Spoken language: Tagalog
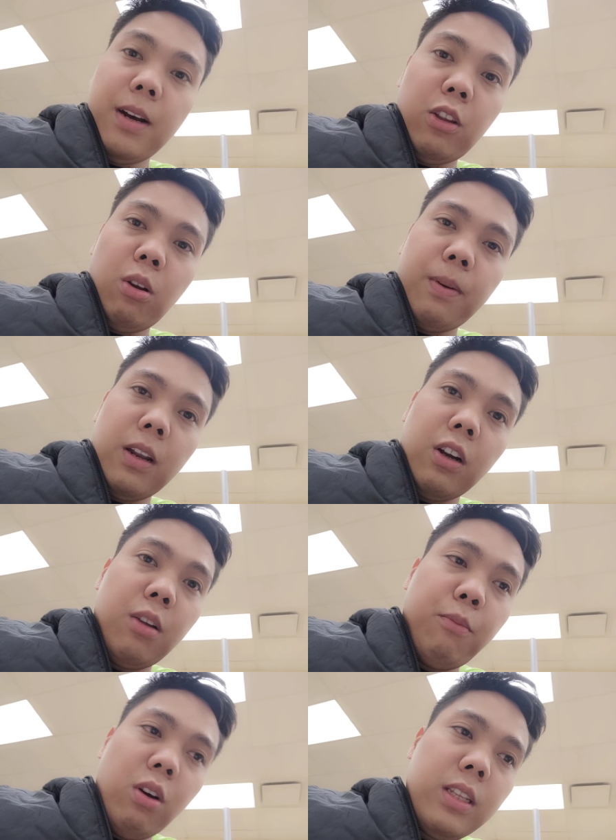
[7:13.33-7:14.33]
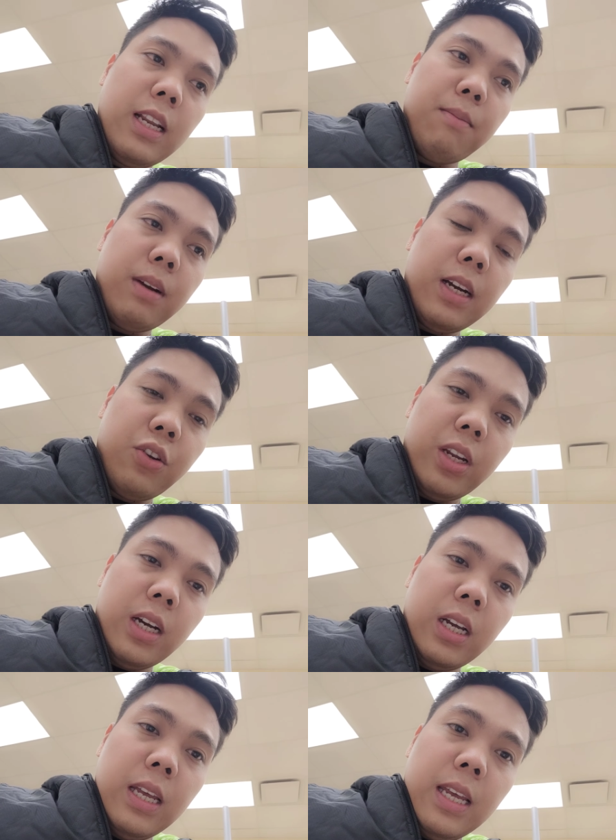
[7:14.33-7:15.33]
mga tropa, na ganun po kadali mag ano,
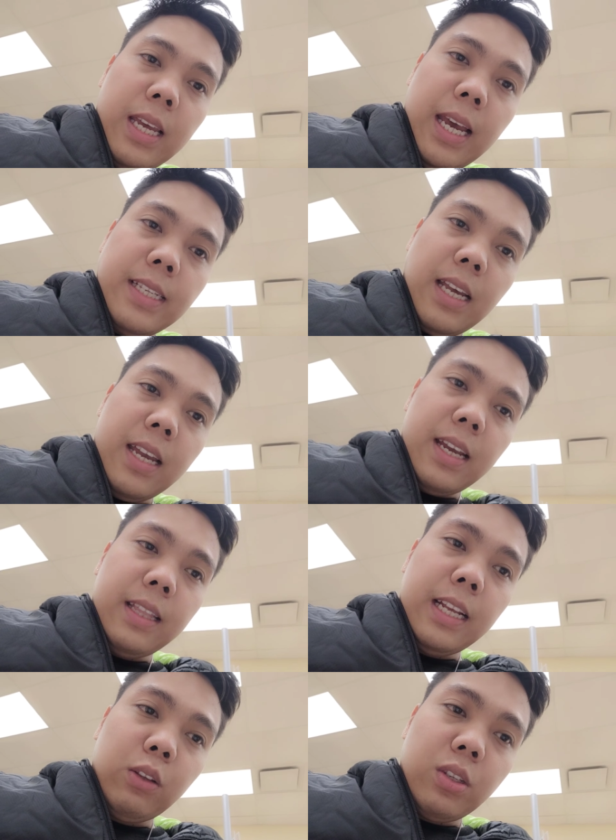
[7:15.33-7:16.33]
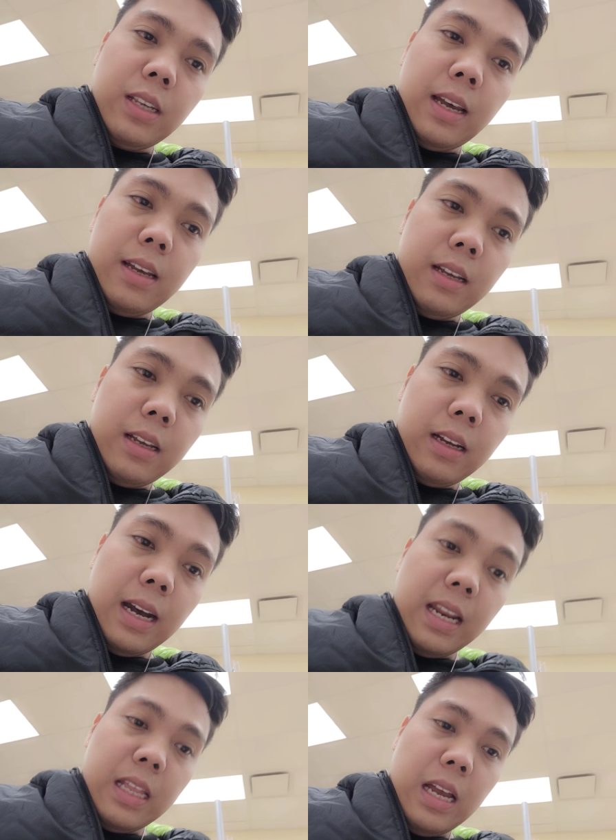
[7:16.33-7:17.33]
ng SIN dito sa
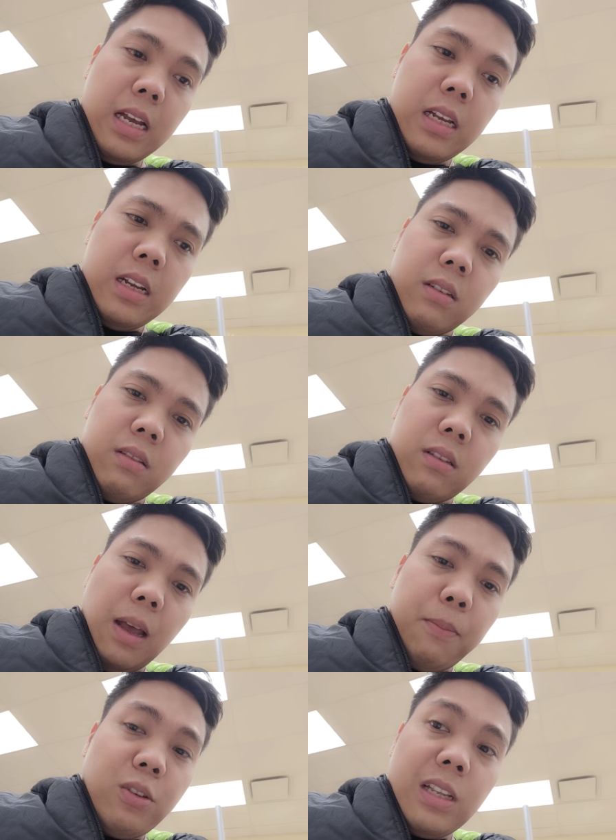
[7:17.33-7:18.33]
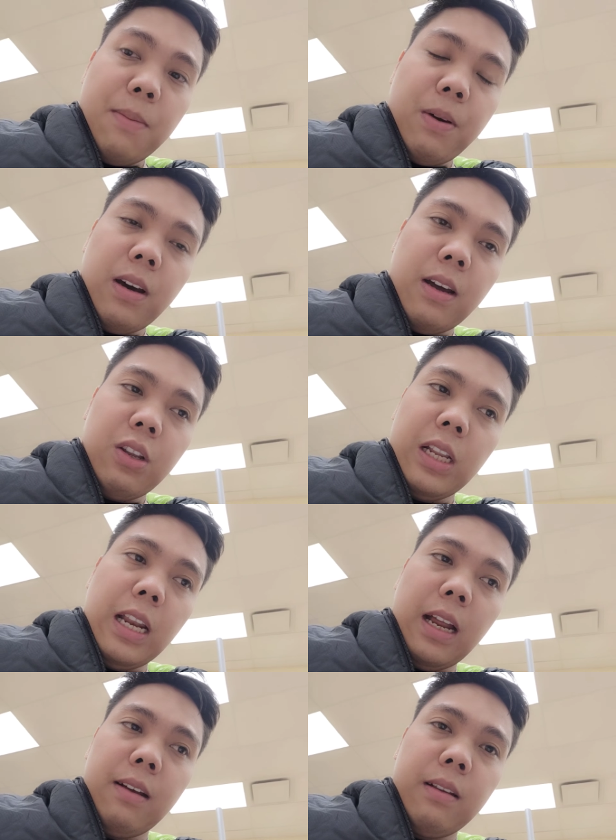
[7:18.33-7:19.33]
Canada. Tapos napaka ano
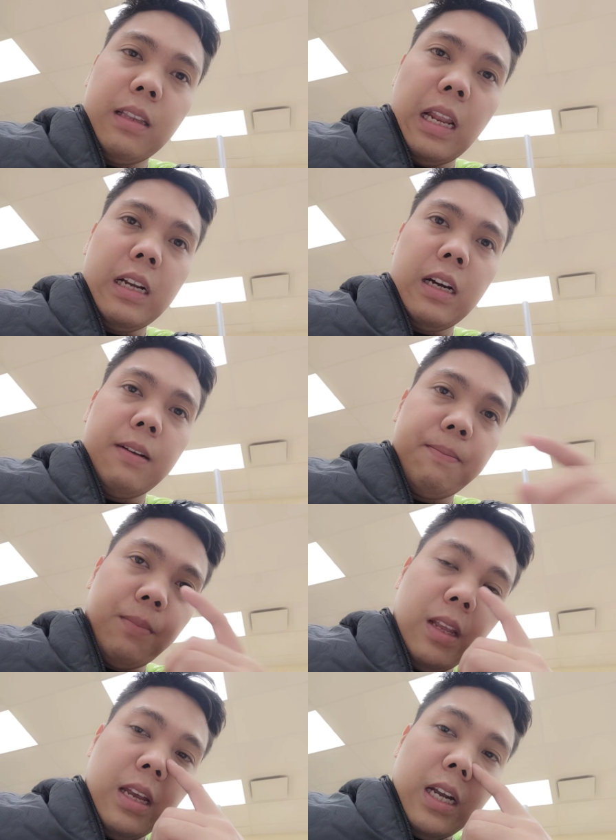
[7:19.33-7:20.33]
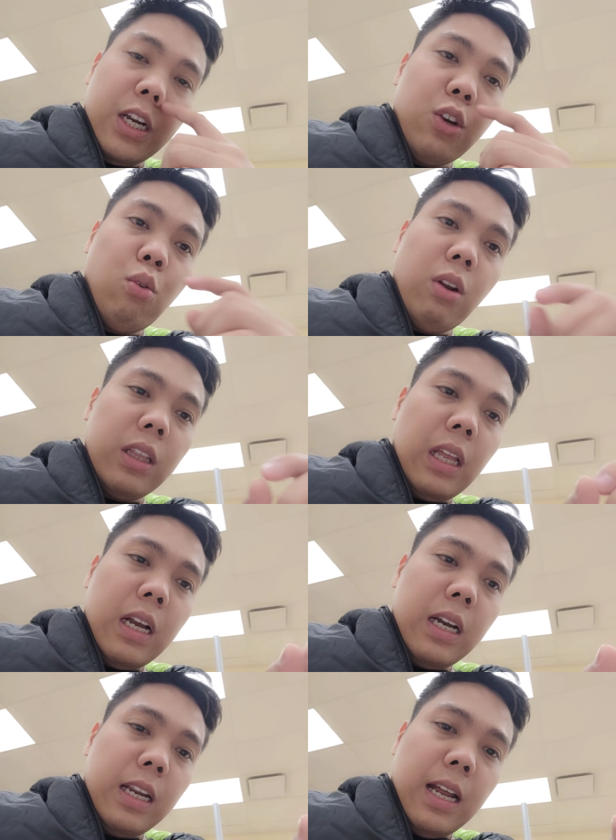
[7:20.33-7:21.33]
nila, talagang kinukorek
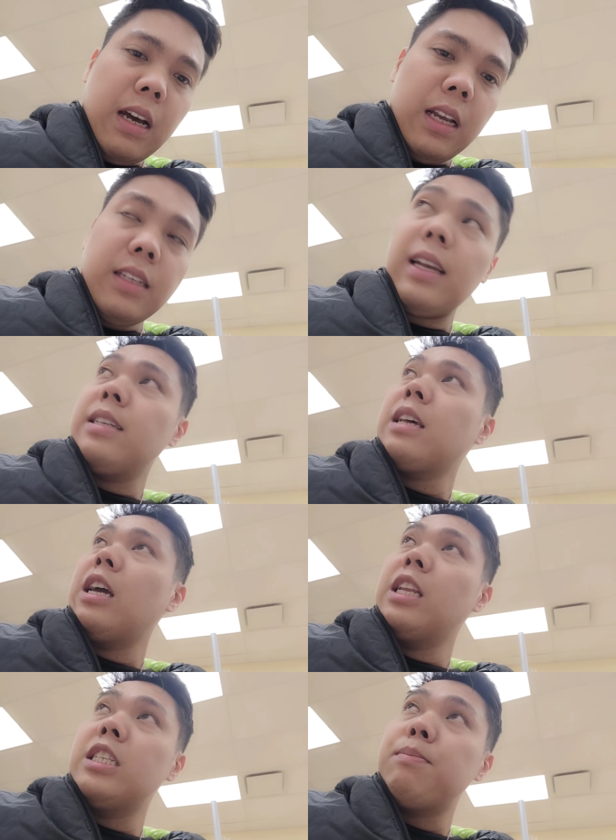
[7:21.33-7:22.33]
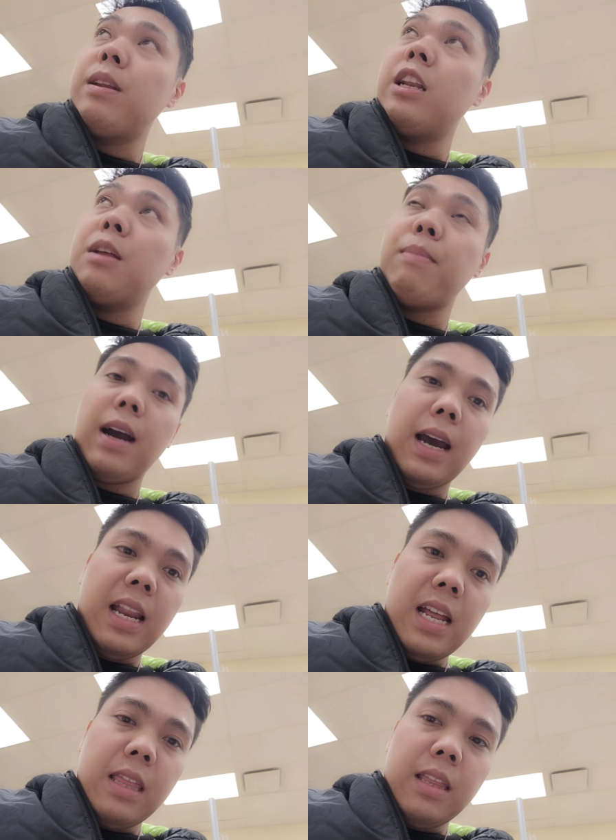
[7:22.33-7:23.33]
talaga nila isa-isa, inispell nila yung
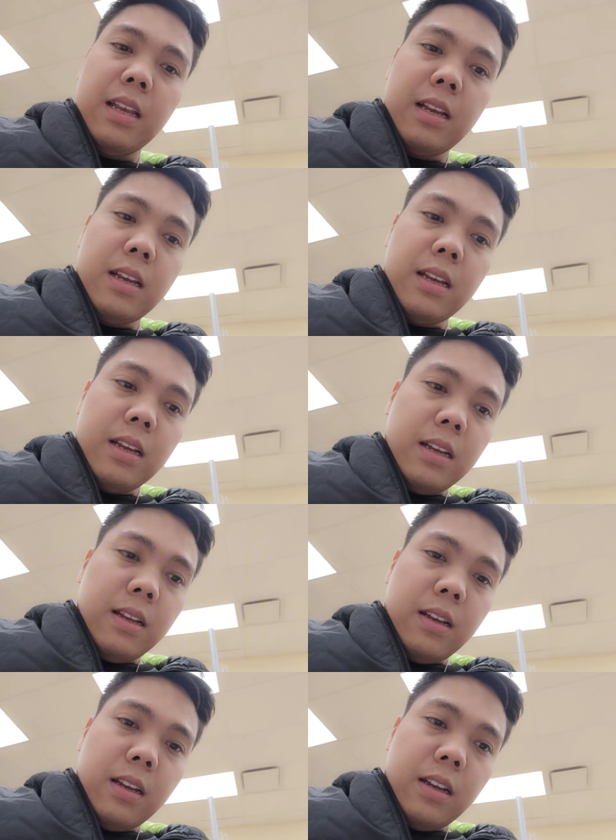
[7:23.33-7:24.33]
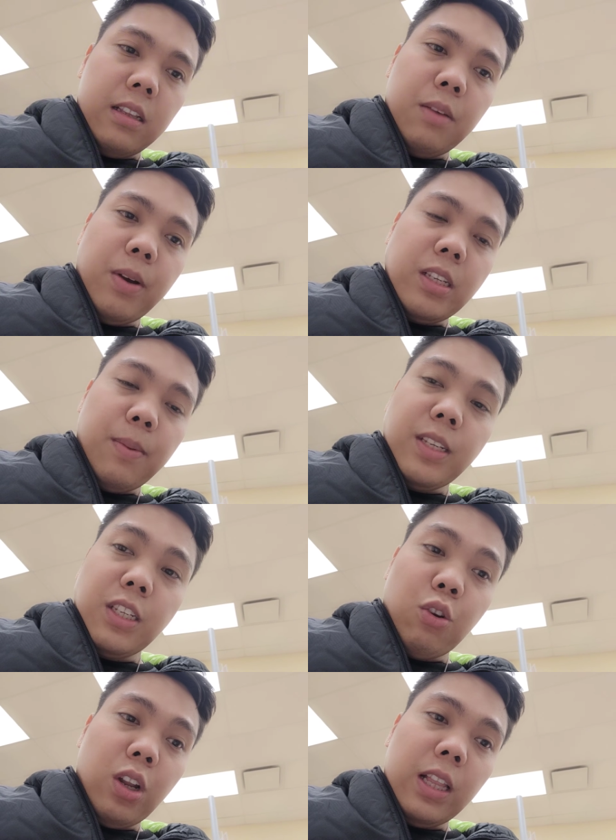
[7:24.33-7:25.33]
pangalan. Hindi basta-basta
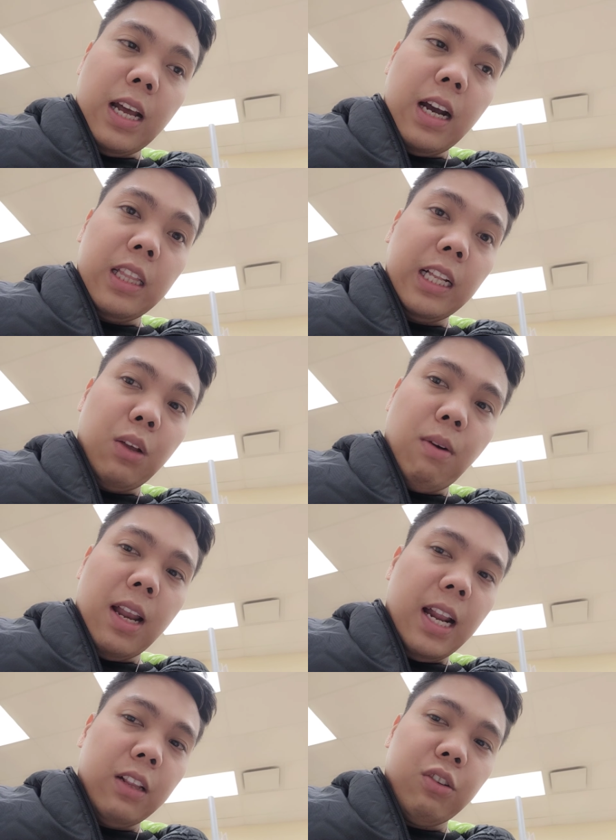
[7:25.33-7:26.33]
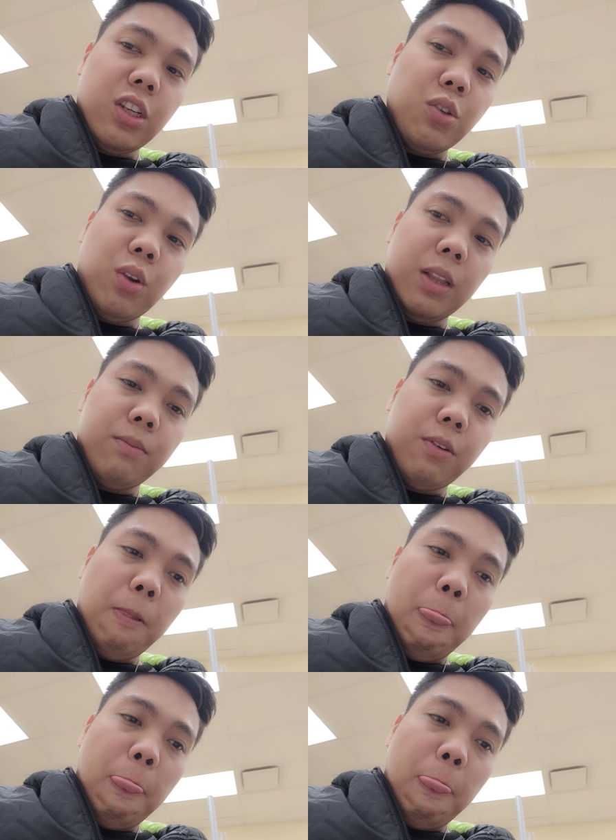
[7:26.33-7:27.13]
sinulat lang at nagtiwala lang sa sulat mo.